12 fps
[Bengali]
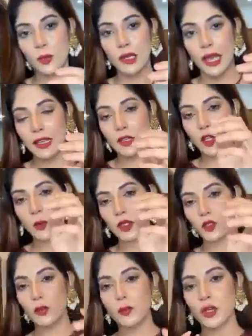খুবই লাইক
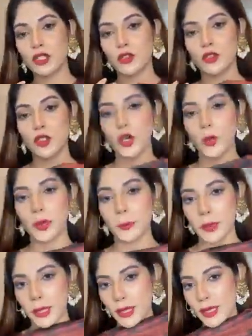করবেন খুব পছন্দ হবে
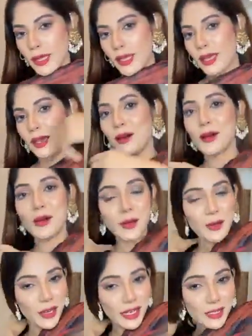ও
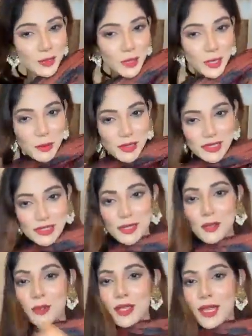অনেকে ধরে ফেলছে
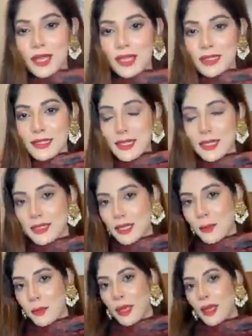এটা কোথায় আচ্ছা
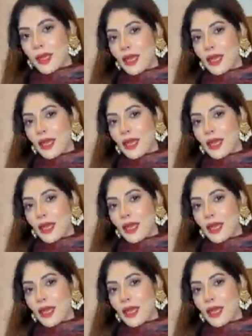আচ্ছা